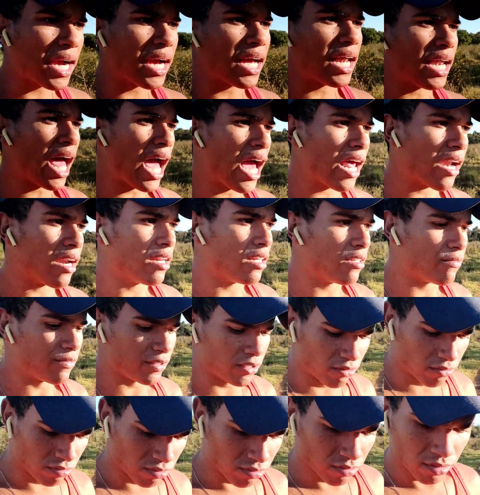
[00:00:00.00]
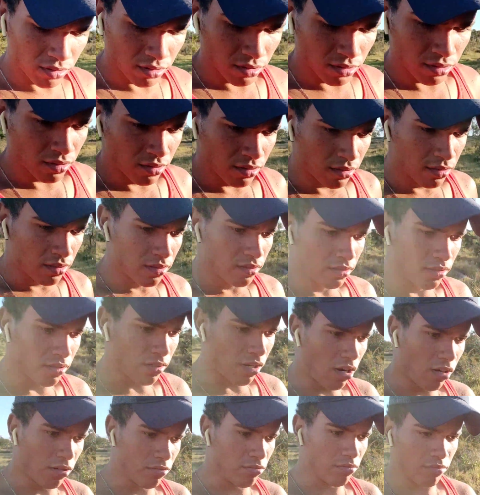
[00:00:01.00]
claro ali, viu?
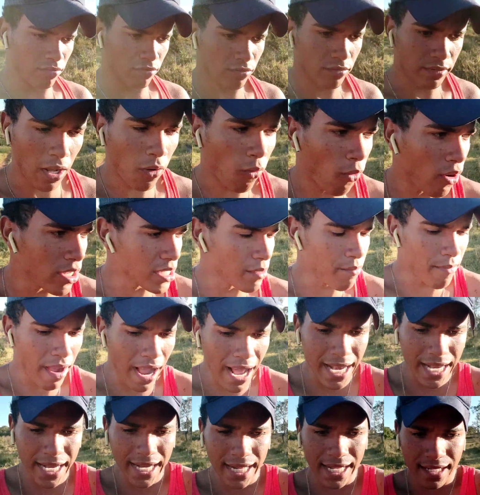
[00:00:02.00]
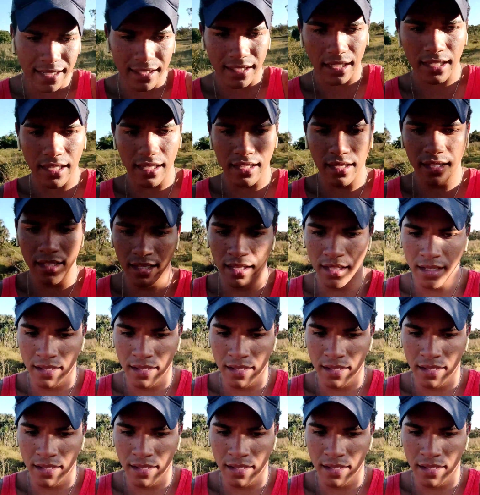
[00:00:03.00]
Oh, não tem coisa mais linda que,